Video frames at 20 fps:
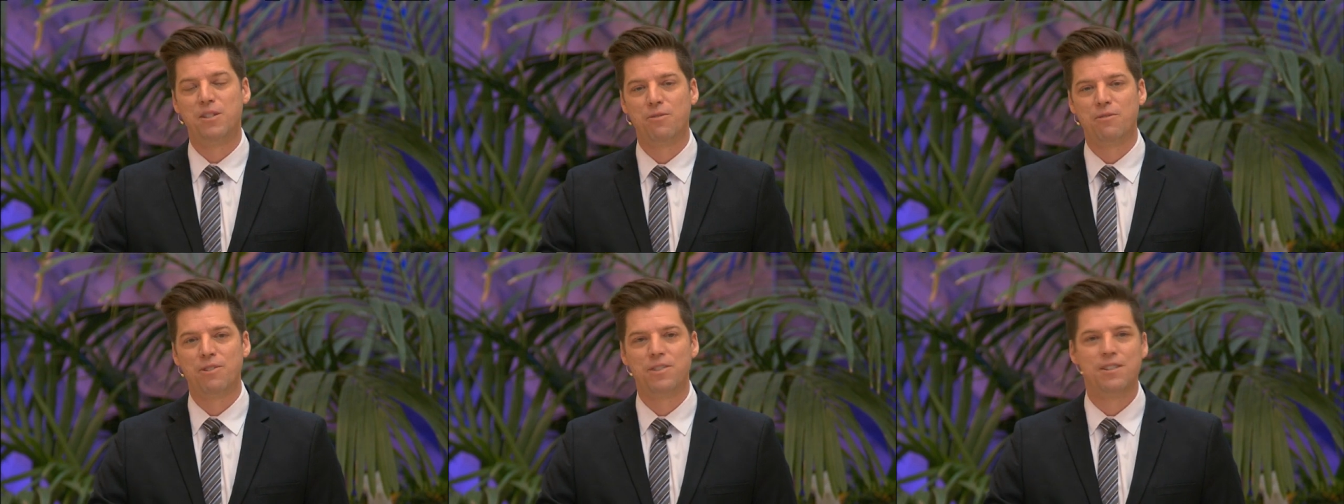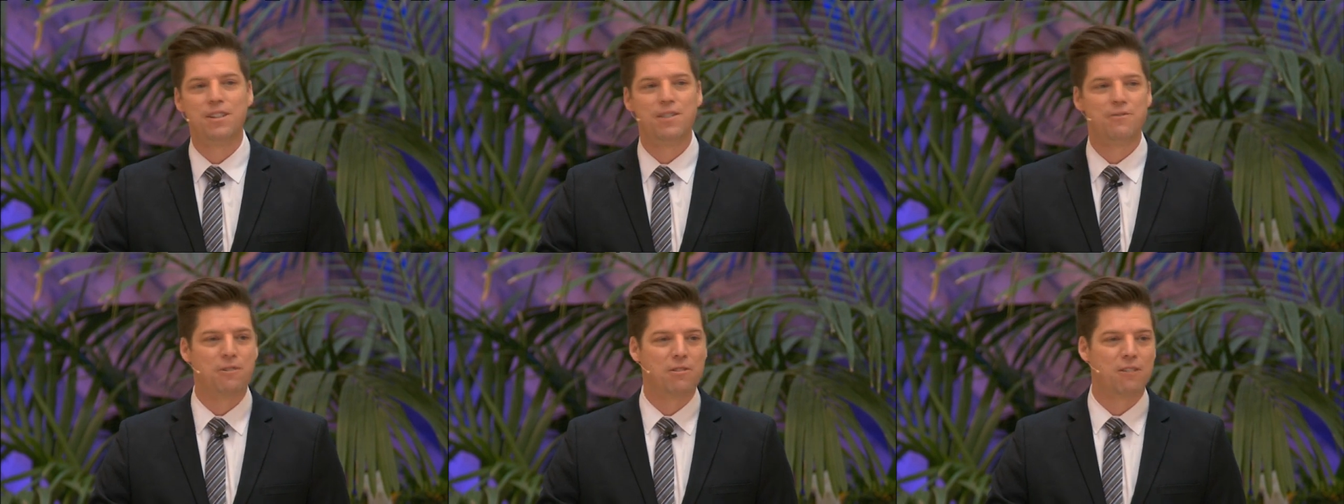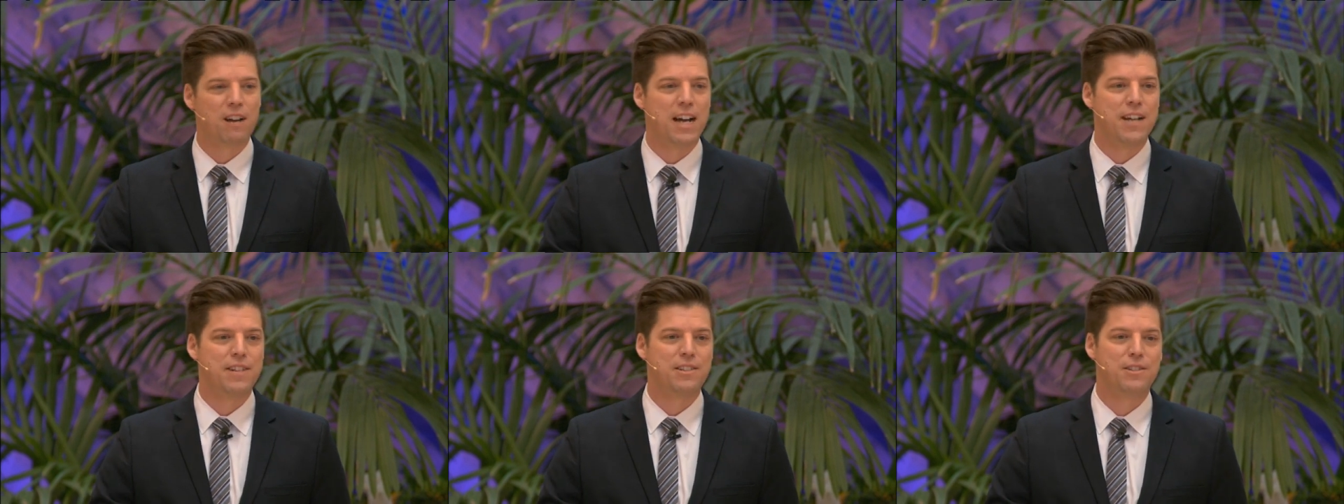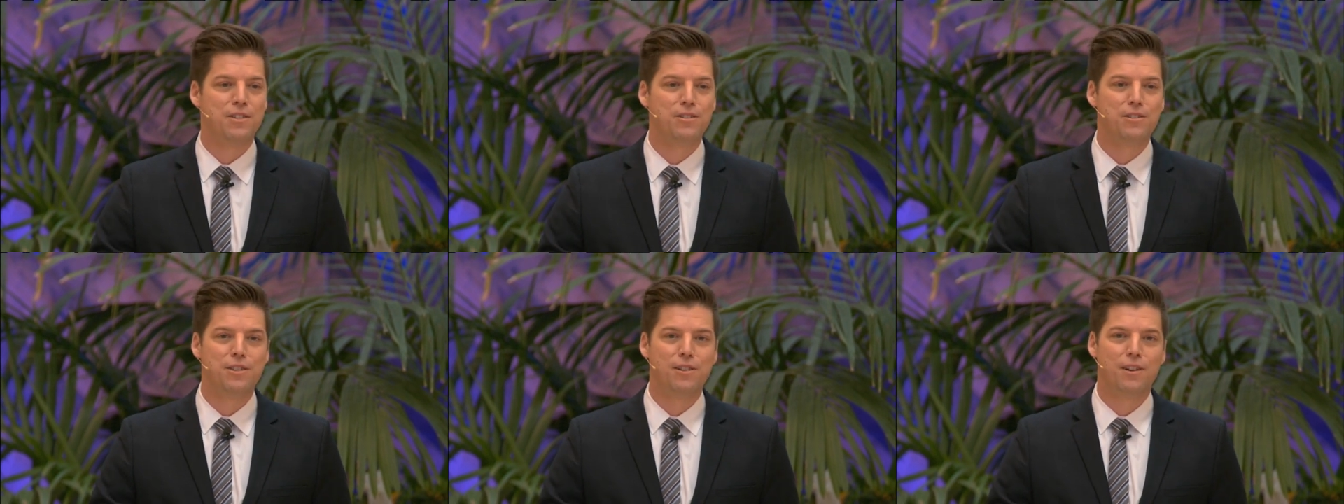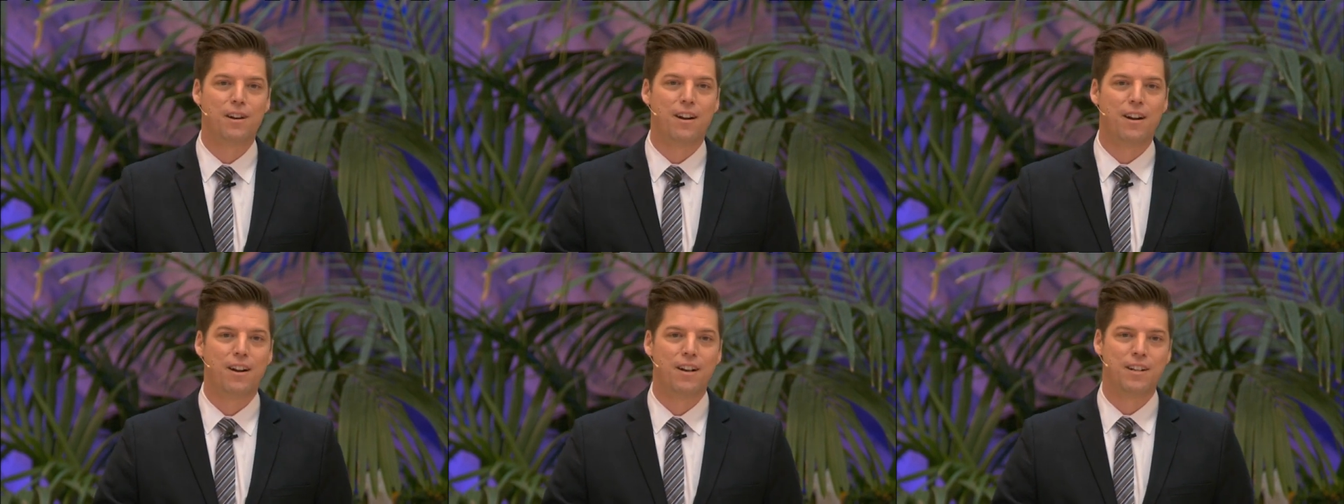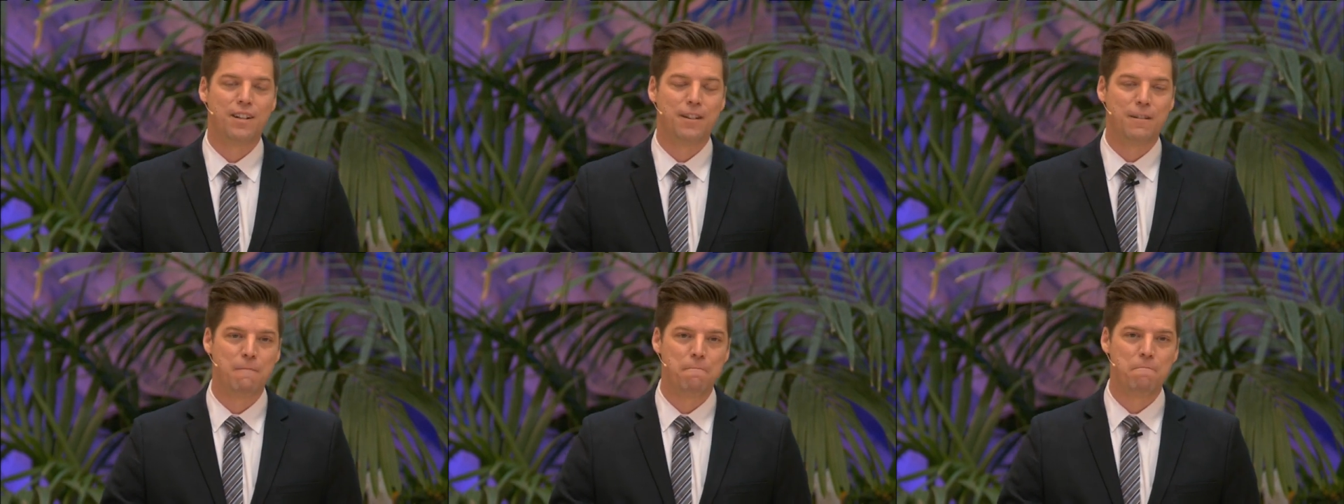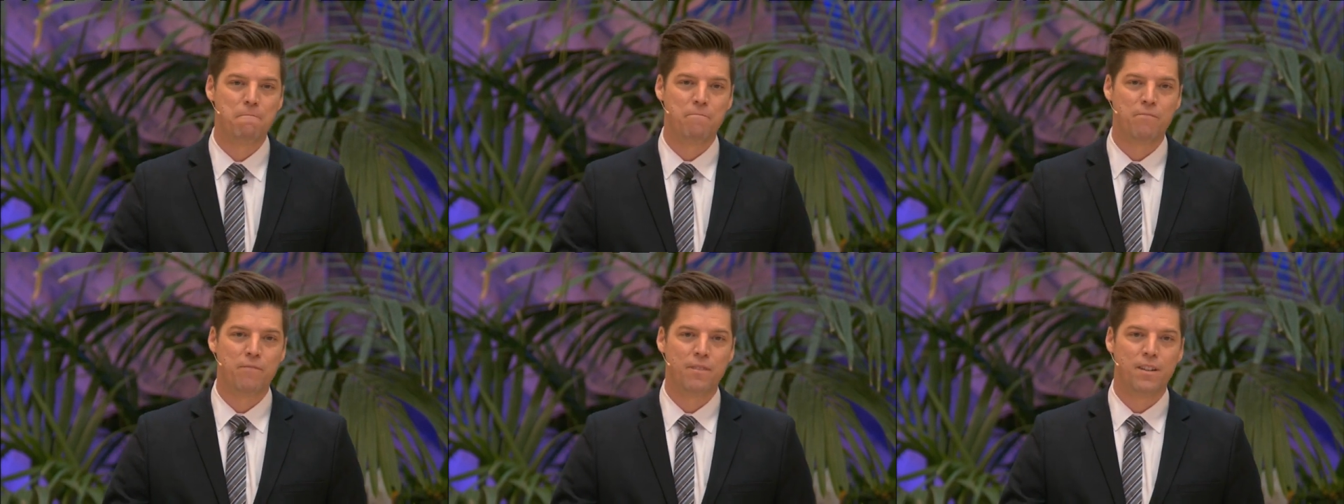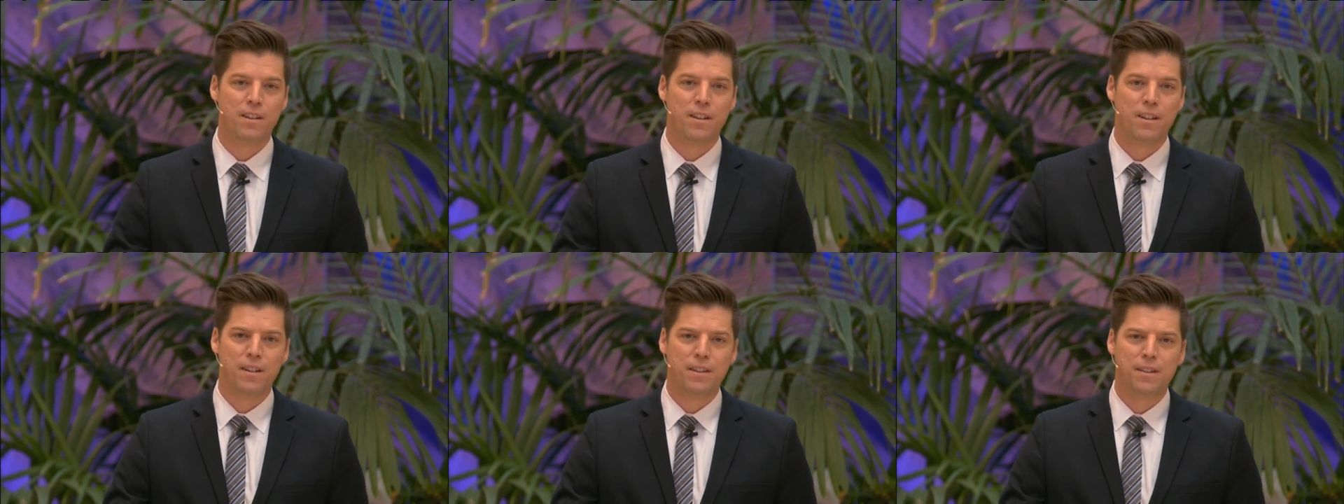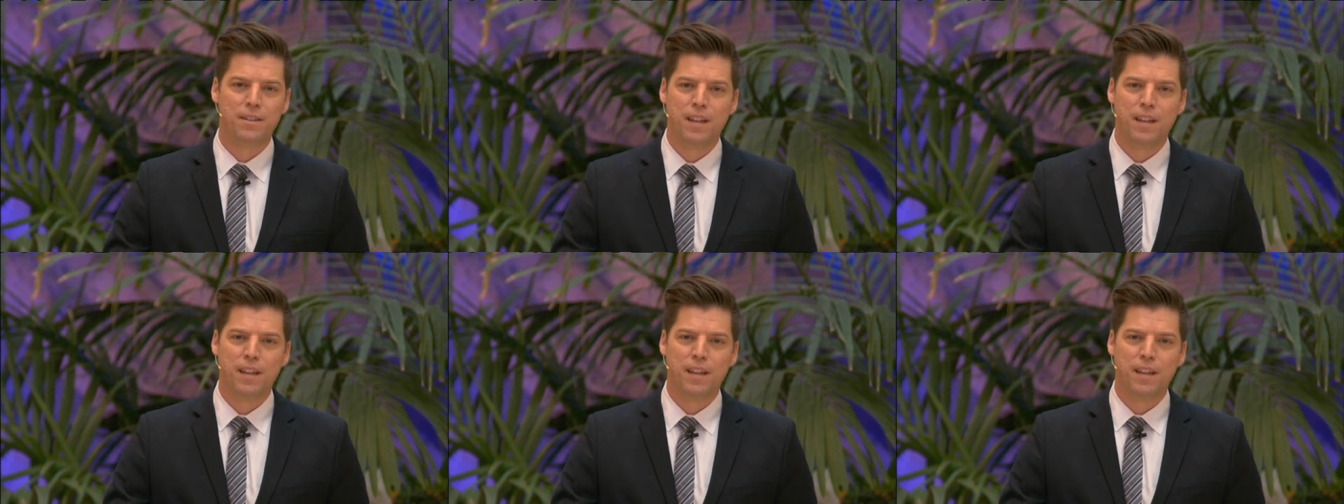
so dass es keine Götzen mehr gibt,